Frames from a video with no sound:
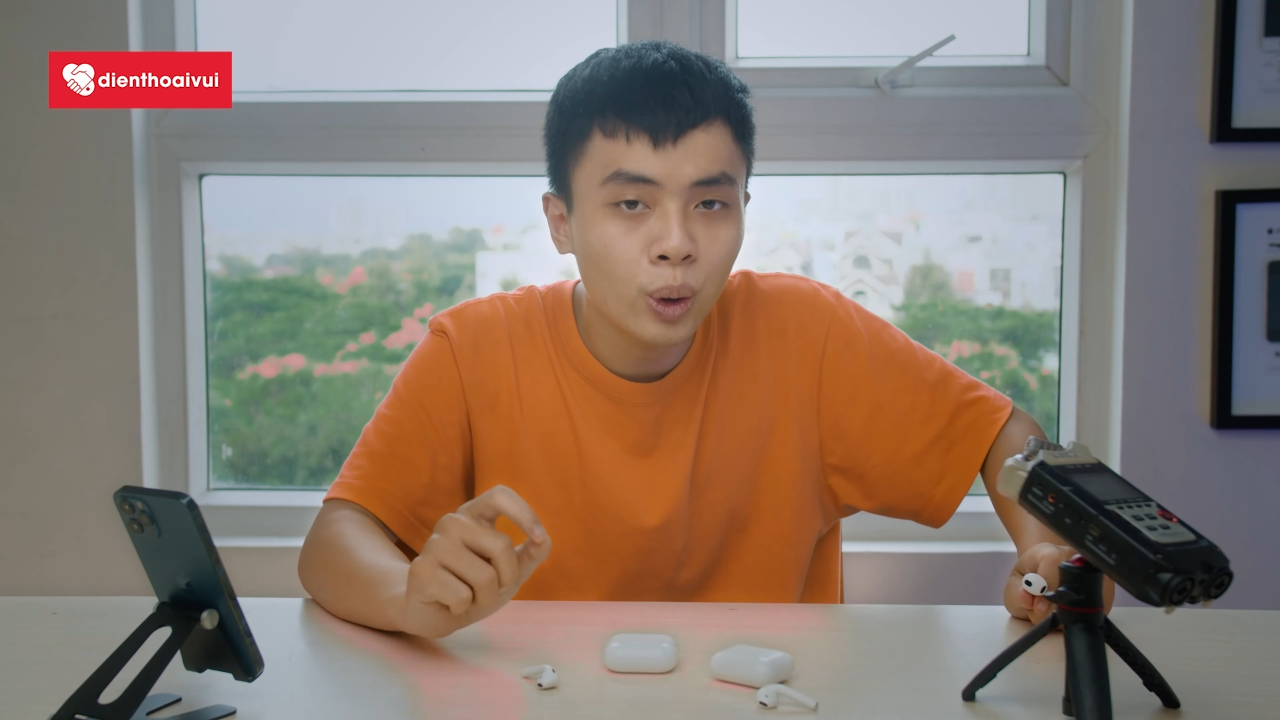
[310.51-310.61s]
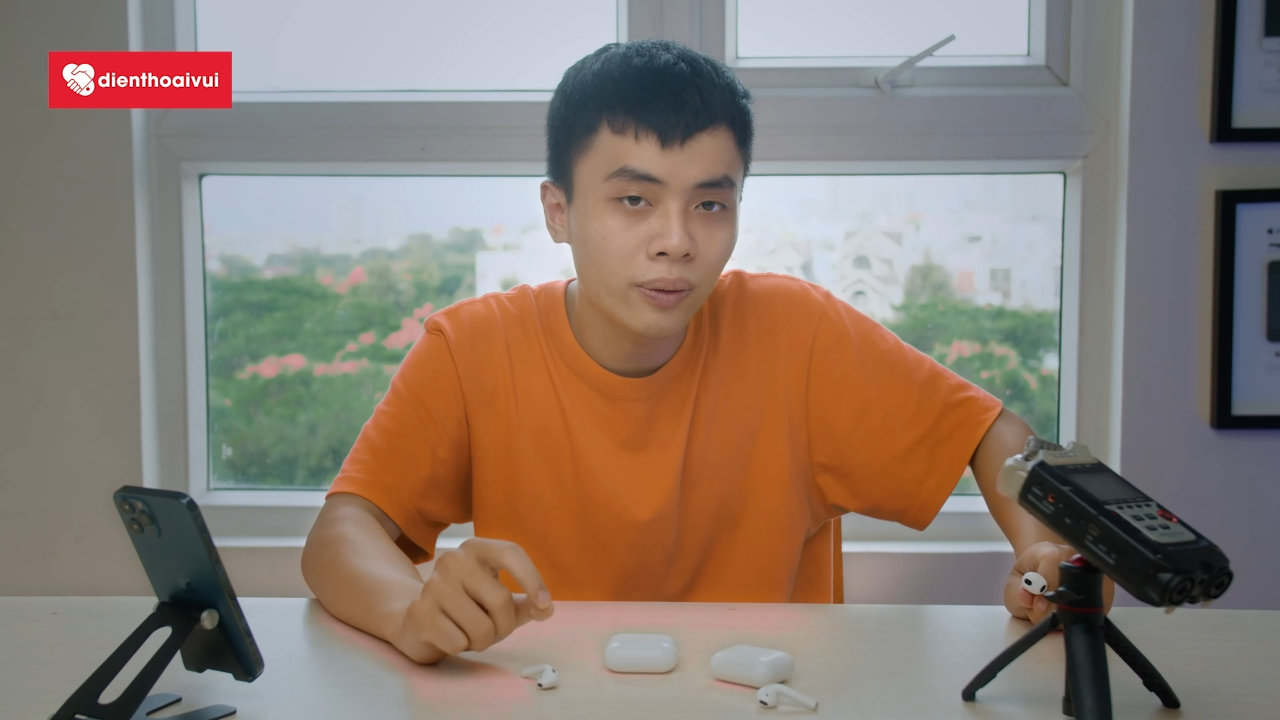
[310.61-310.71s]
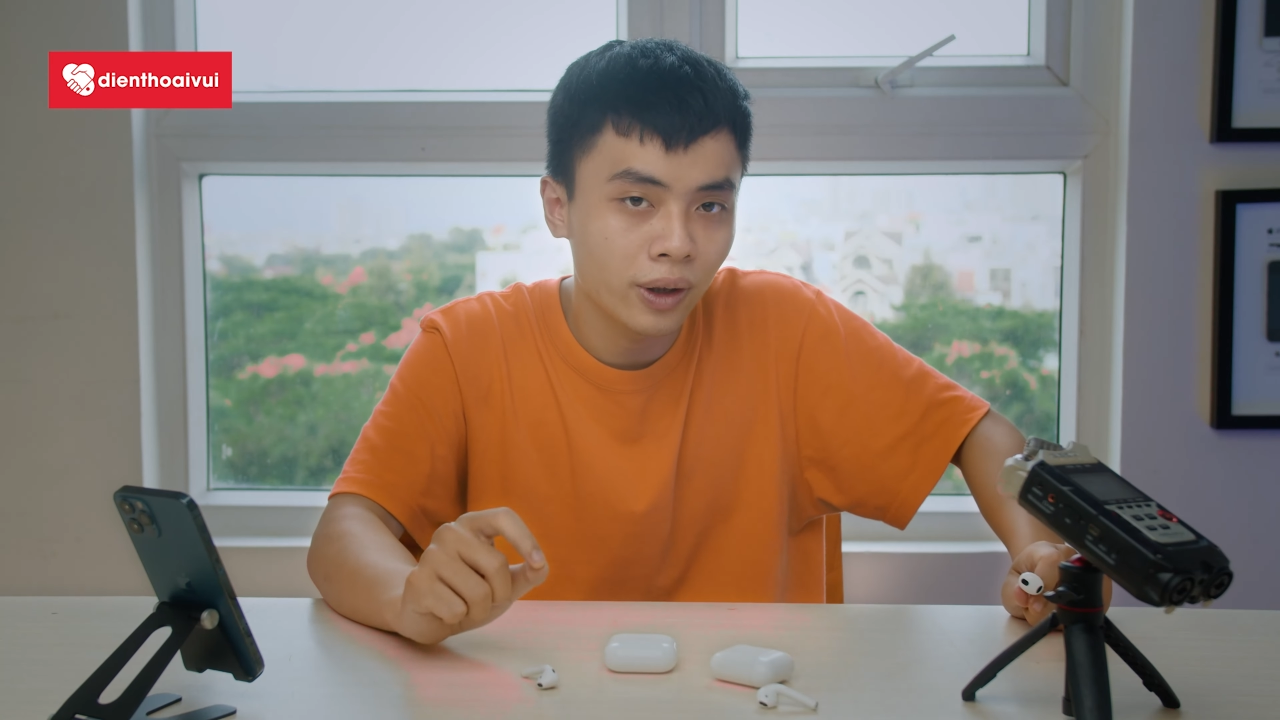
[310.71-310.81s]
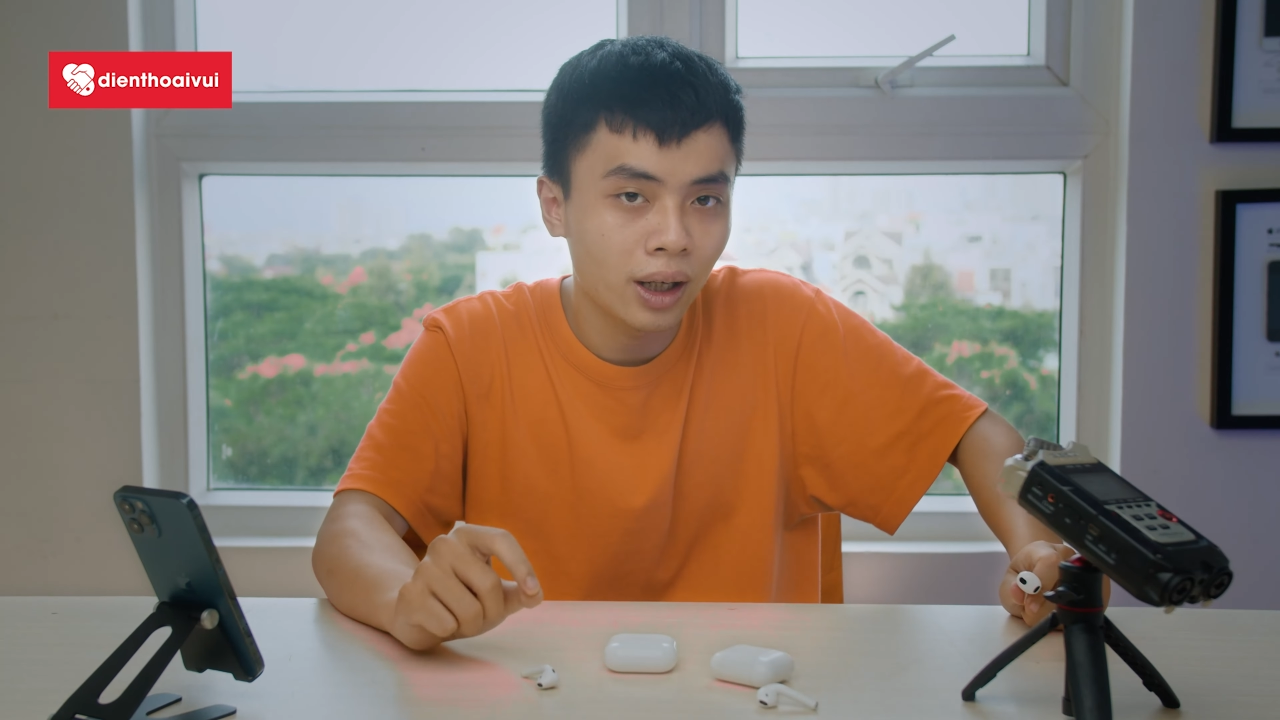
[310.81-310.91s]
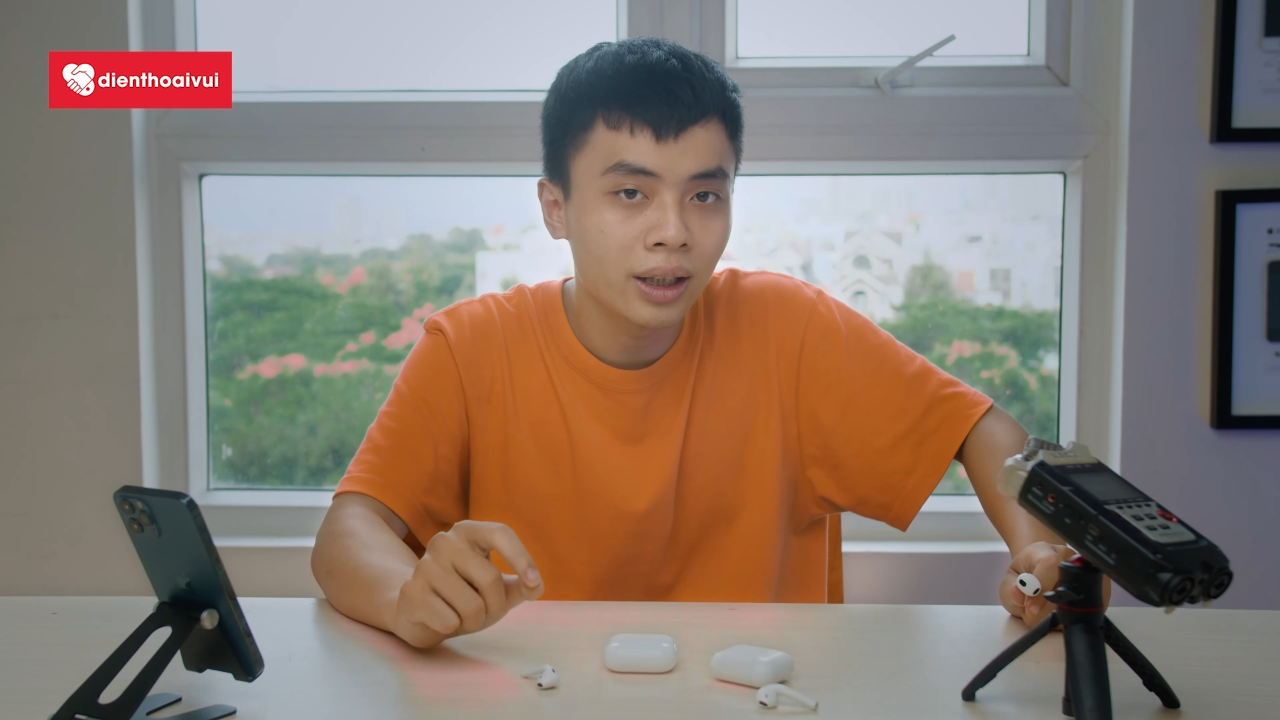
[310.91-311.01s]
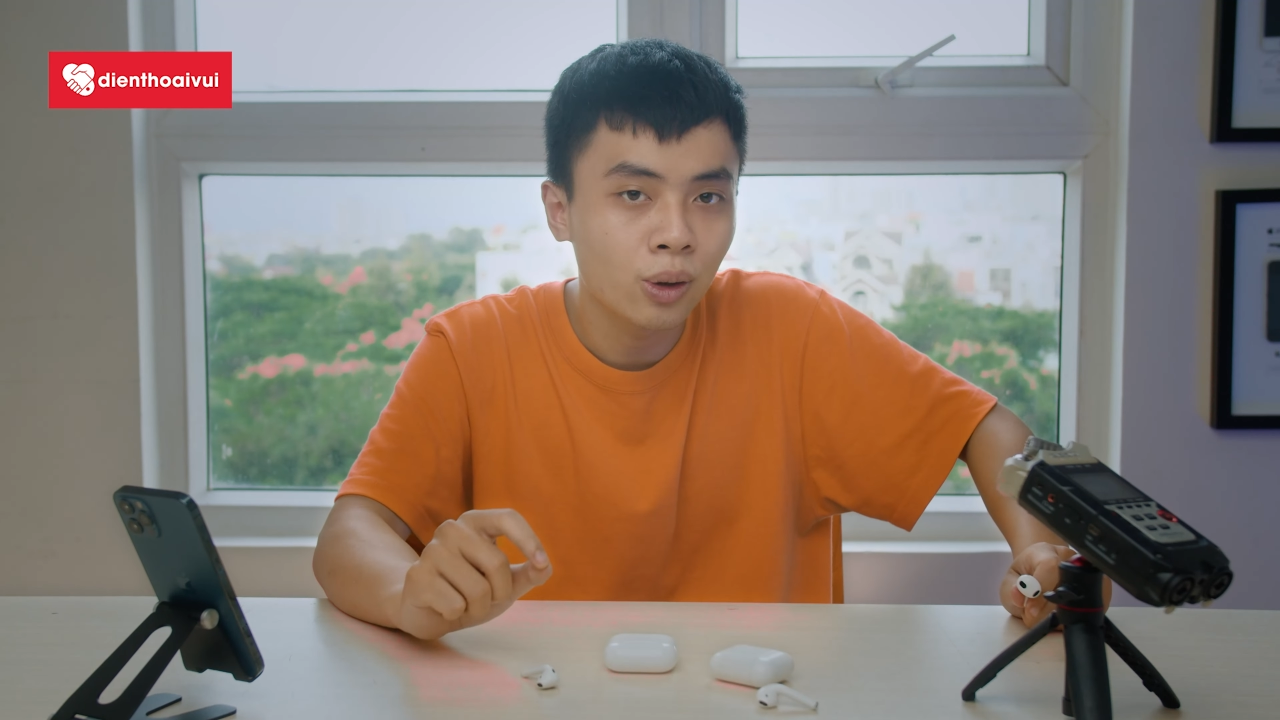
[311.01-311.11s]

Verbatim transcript: tuyệt vời